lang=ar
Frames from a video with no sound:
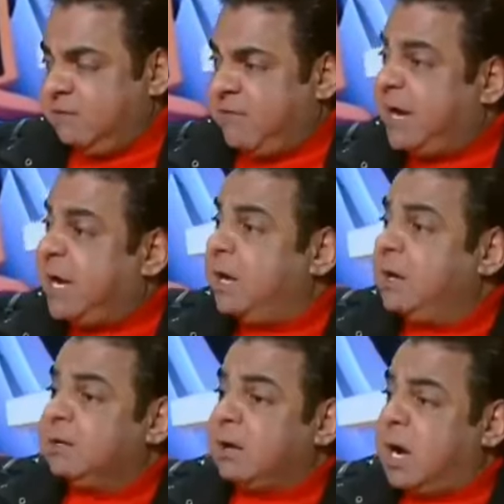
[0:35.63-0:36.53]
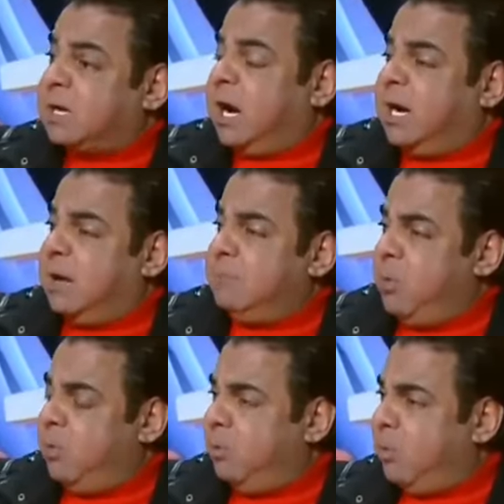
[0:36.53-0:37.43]
فجه خرج على
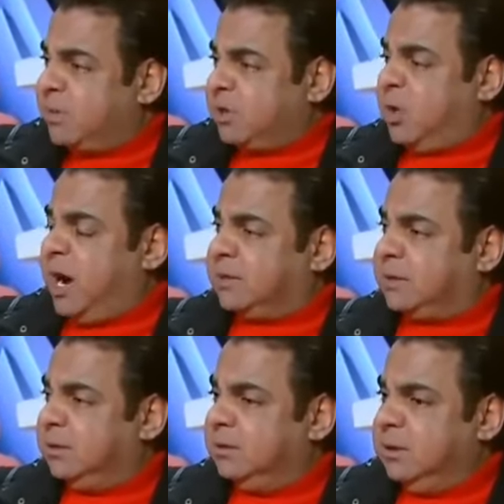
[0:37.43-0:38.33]
امه ومراته قاعده